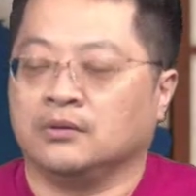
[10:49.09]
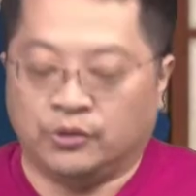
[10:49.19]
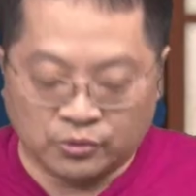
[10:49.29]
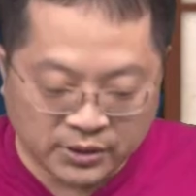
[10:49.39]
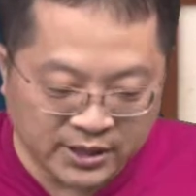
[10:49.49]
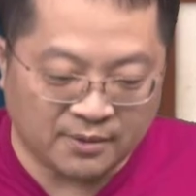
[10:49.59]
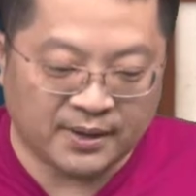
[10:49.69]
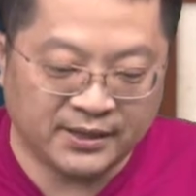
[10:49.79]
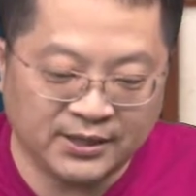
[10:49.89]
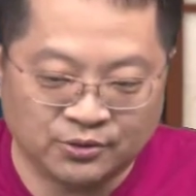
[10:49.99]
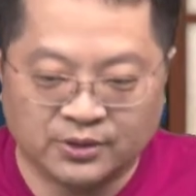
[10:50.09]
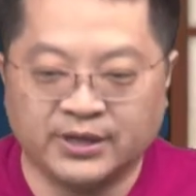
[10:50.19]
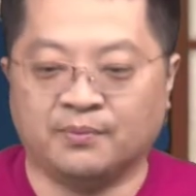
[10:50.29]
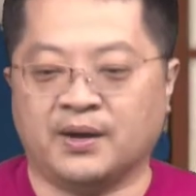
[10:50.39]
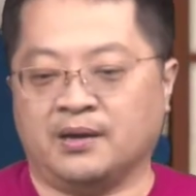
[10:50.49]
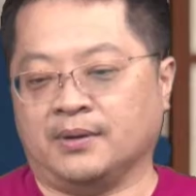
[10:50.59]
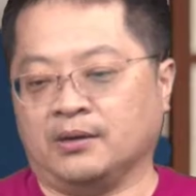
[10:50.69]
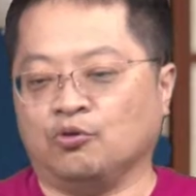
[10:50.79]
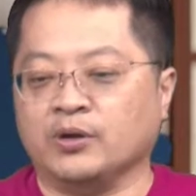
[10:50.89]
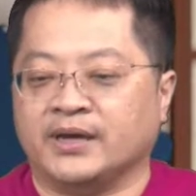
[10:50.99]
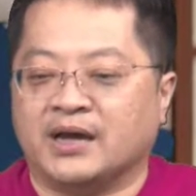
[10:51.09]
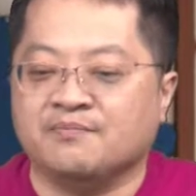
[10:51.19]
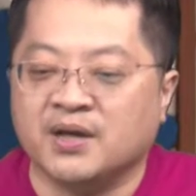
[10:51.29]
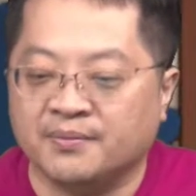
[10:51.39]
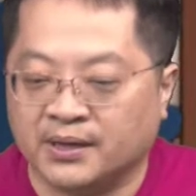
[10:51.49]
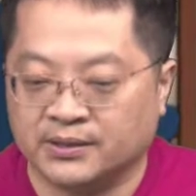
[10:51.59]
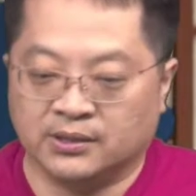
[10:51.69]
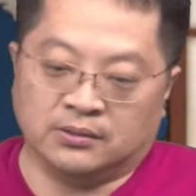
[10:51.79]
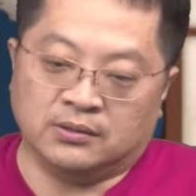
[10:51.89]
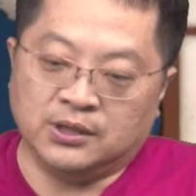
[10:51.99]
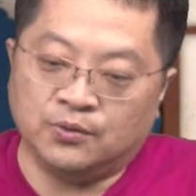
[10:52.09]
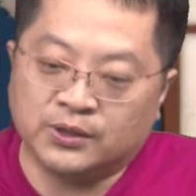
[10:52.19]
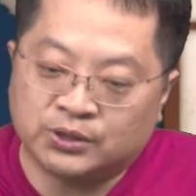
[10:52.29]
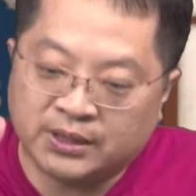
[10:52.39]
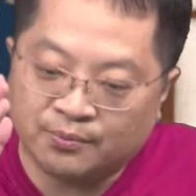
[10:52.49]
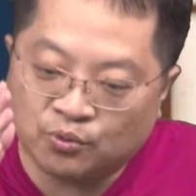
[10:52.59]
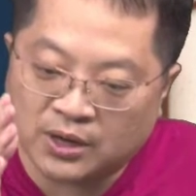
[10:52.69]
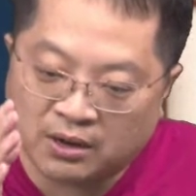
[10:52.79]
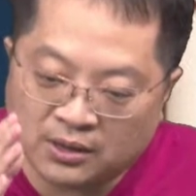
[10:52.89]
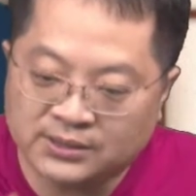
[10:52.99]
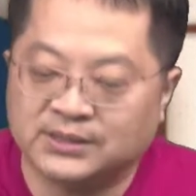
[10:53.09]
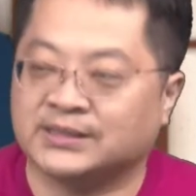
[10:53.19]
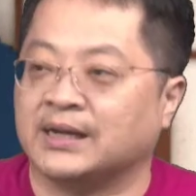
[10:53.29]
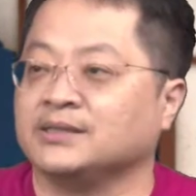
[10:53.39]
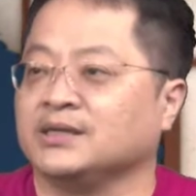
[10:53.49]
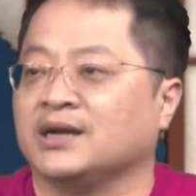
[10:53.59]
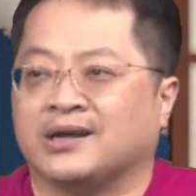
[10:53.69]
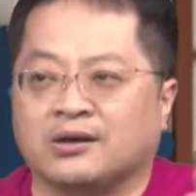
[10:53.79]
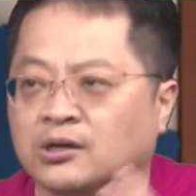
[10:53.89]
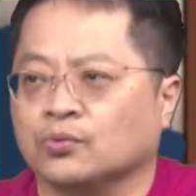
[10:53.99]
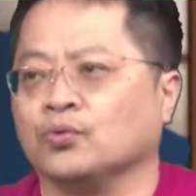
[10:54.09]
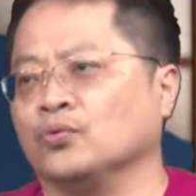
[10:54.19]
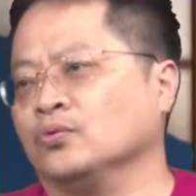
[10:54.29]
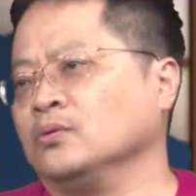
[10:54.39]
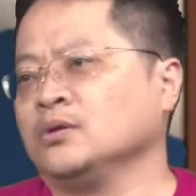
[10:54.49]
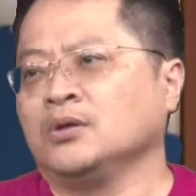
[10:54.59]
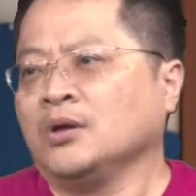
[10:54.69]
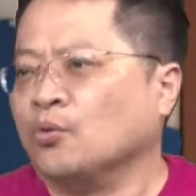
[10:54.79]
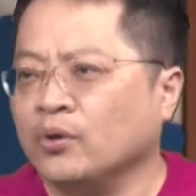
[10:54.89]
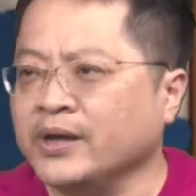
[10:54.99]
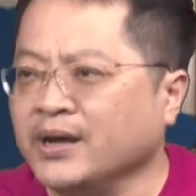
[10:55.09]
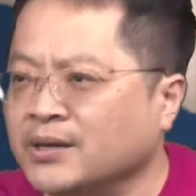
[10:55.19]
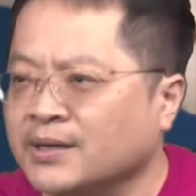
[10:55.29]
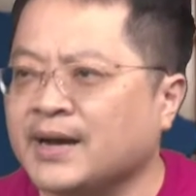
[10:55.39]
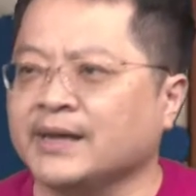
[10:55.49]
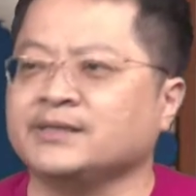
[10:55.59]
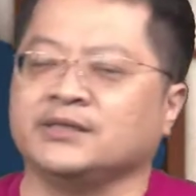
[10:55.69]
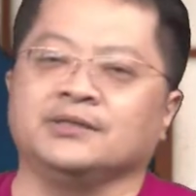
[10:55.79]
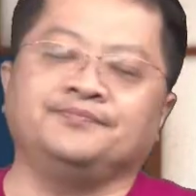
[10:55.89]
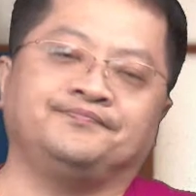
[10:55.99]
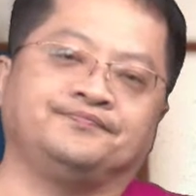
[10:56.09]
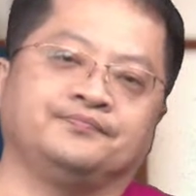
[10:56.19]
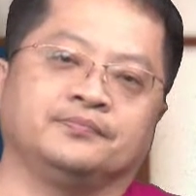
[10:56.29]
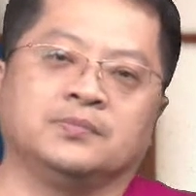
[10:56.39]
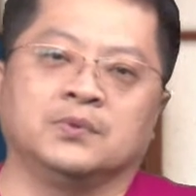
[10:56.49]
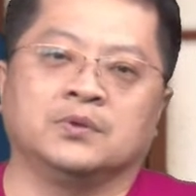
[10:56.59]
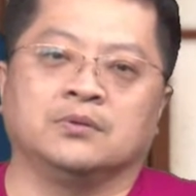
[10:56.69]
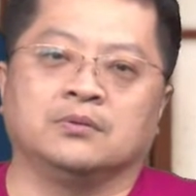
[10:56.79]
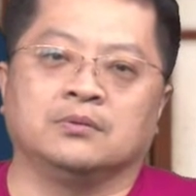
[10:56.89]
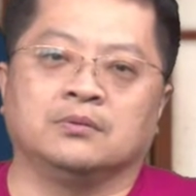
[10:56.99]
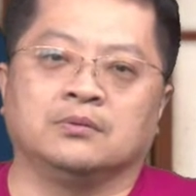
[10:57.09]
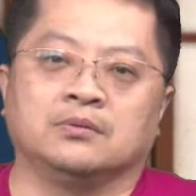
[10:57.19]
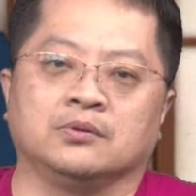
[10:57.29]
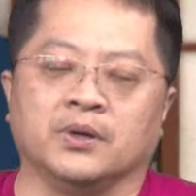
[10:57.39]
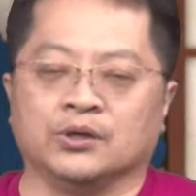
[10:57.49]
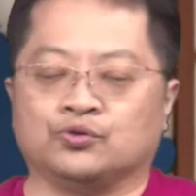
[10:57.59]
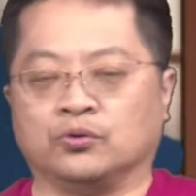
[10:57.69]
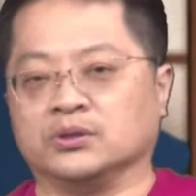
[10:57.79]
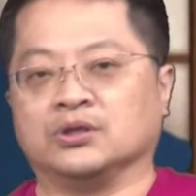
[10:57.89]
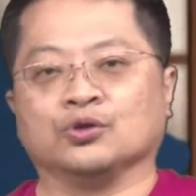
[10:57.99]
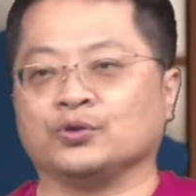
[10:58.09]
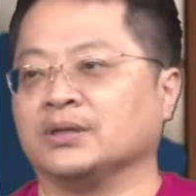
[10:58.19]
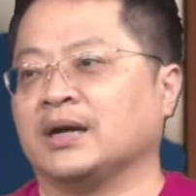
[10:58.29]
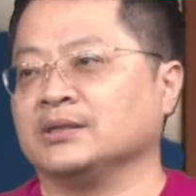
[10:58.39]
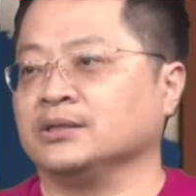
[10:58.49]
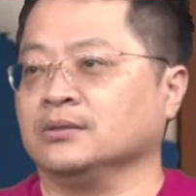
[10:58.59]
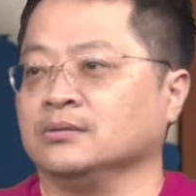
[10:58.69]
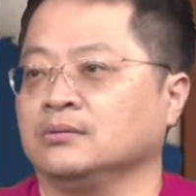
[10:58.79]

有人要买，一定有人要卖嘛。我给 in baby dear，因为前坡高二四三，今天来到二五五，我也很开心，对不对？所有人都赚大钱了。